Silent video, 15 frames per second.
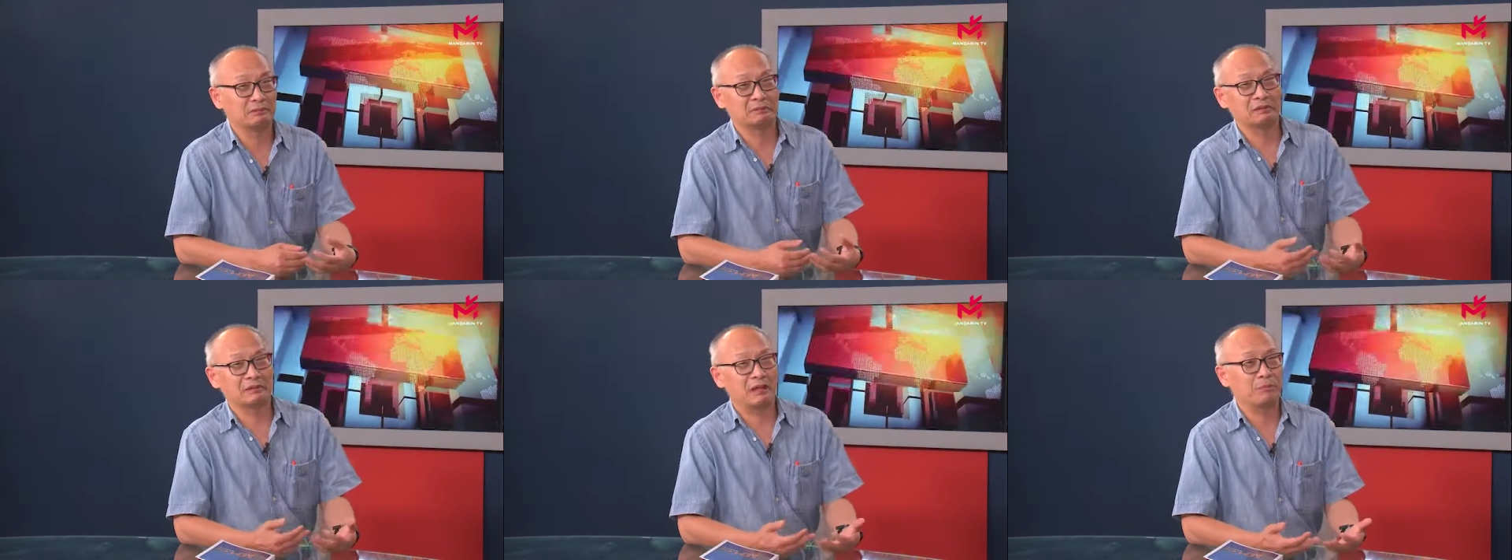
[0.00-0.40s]

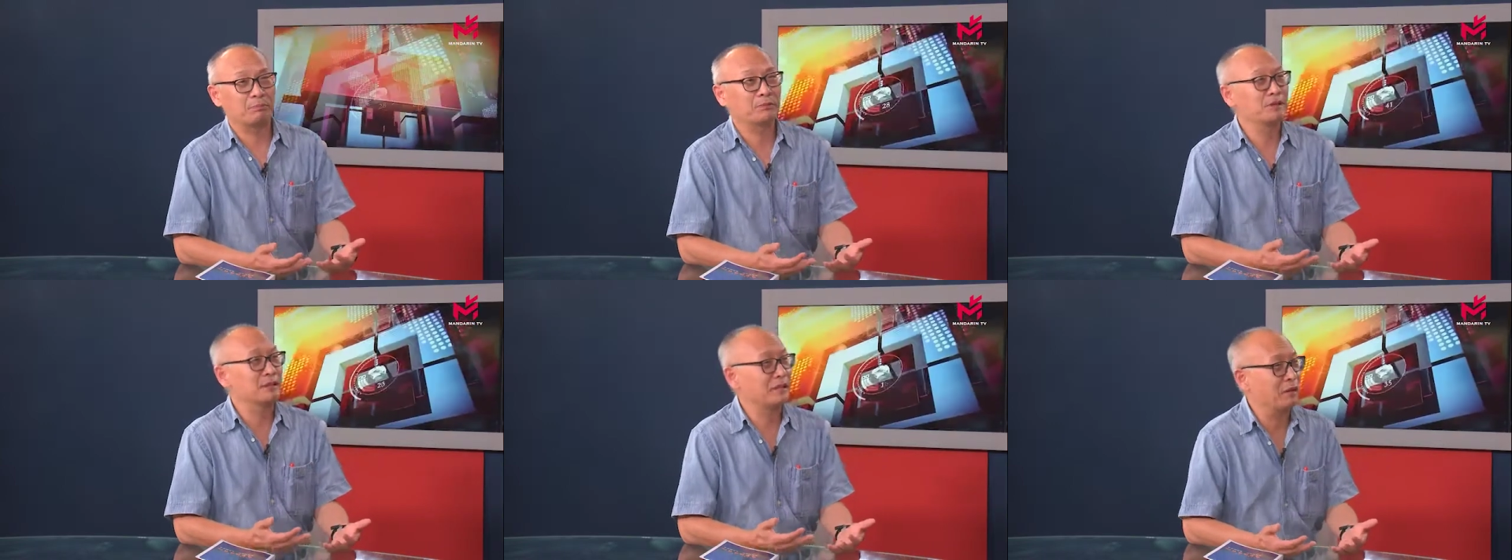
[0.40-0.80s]
他
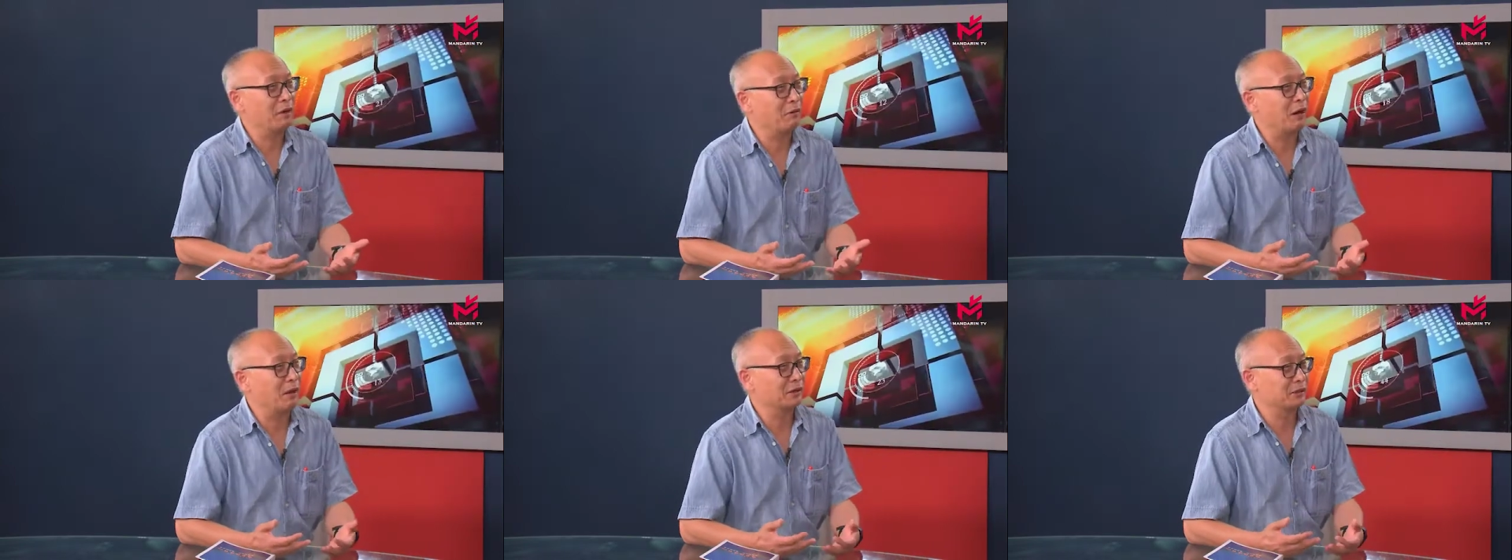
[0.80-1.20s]
不接电
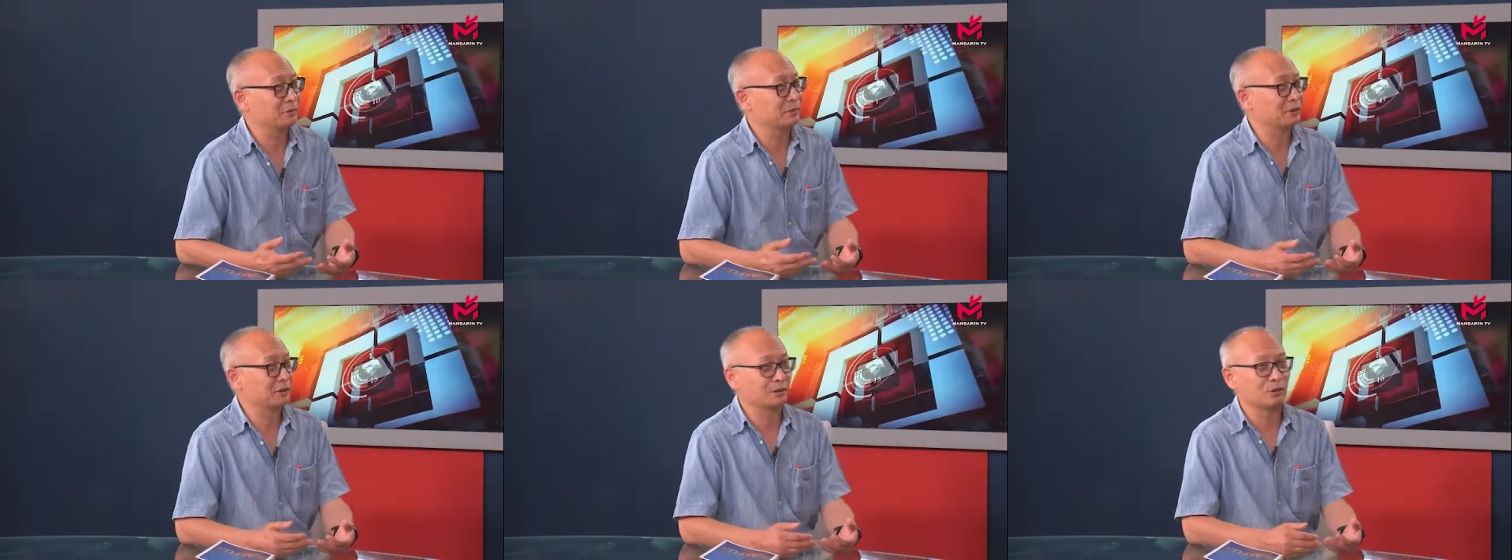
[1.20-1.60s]
话，是不
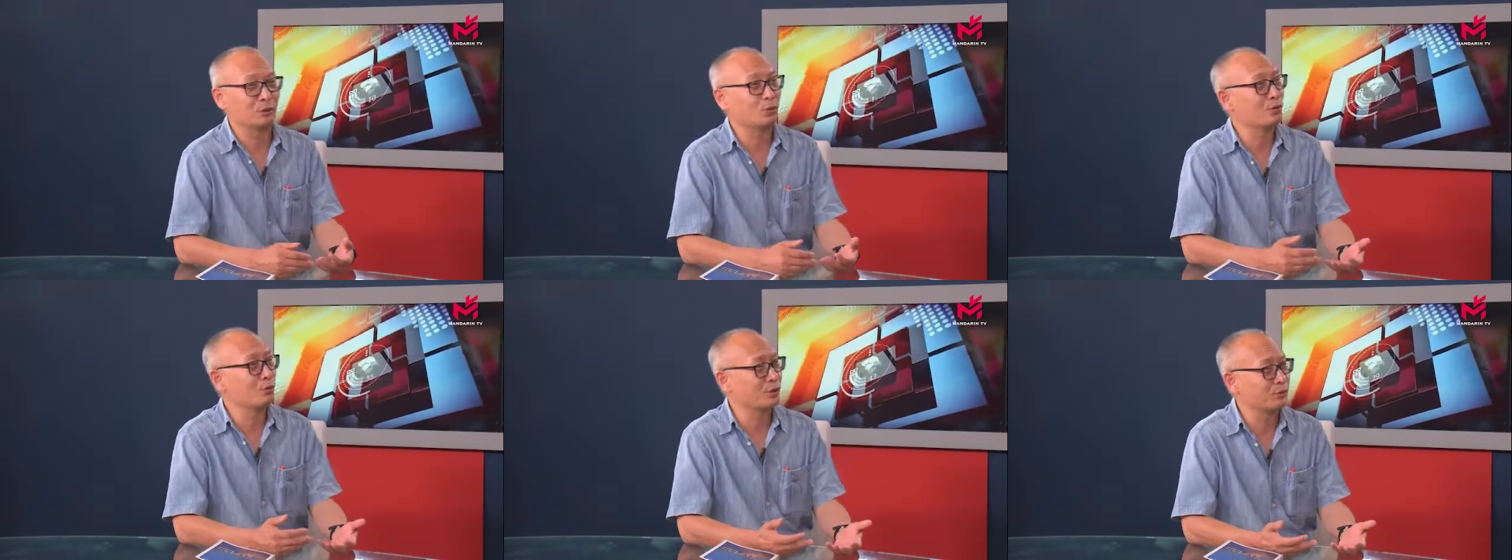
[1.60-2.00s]
是
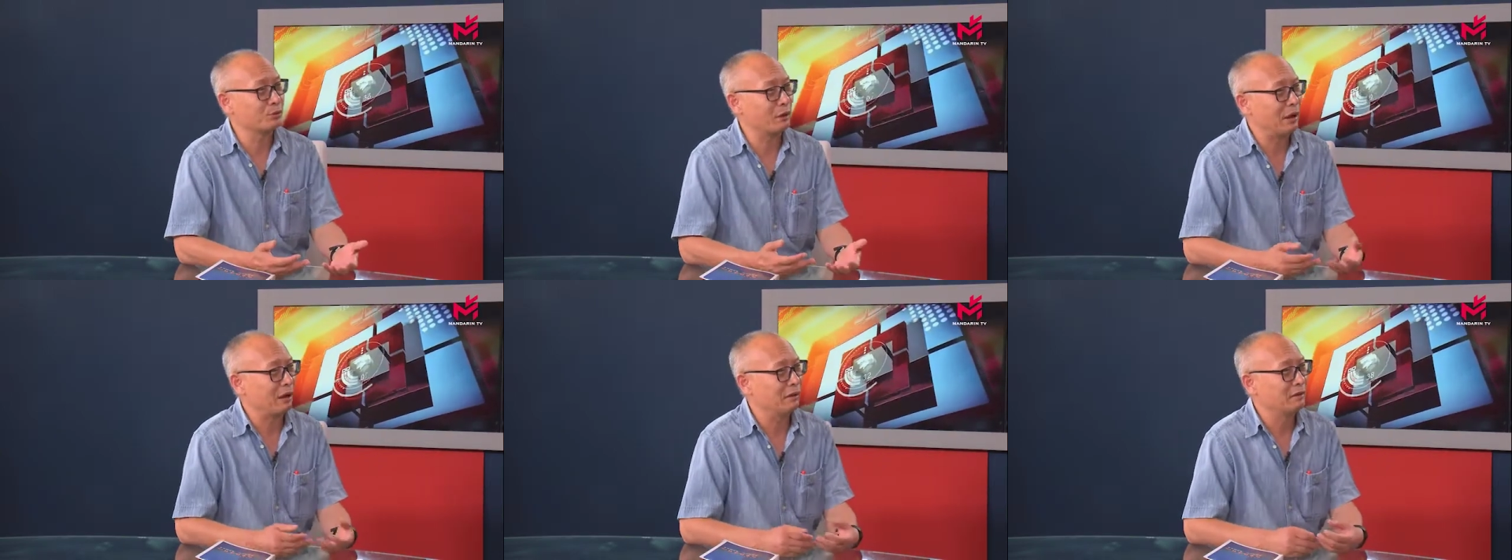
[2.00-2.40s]
昏过去
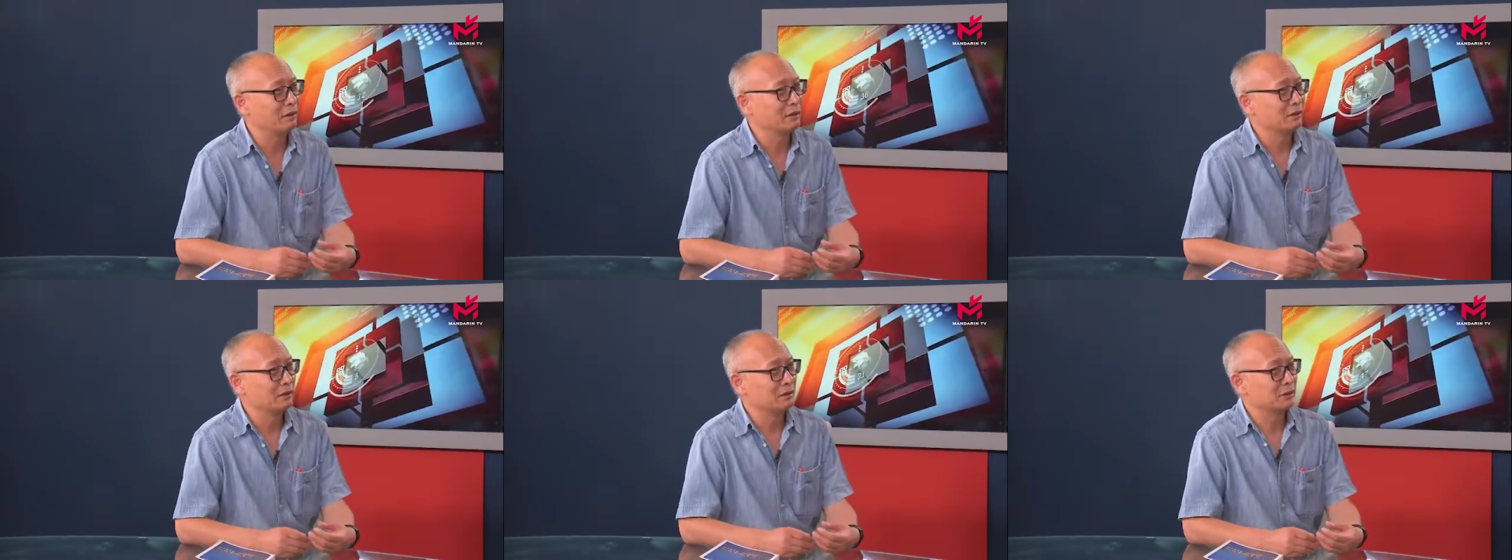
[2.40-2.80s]
啦？
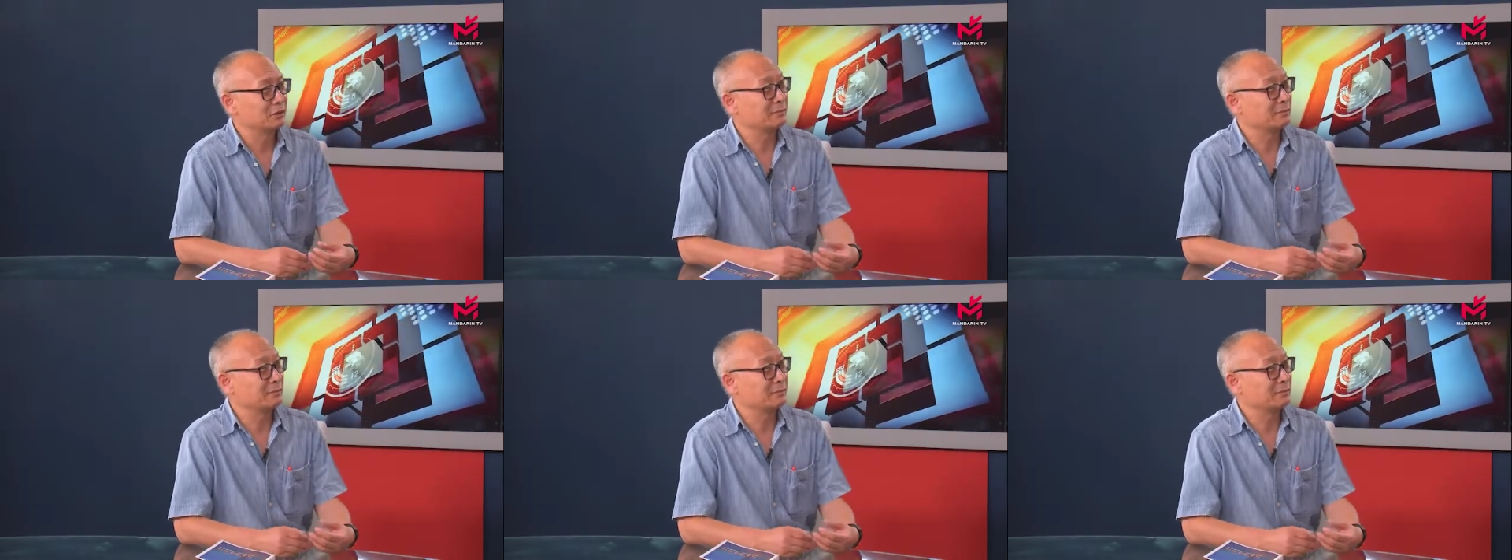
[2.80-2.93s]
是不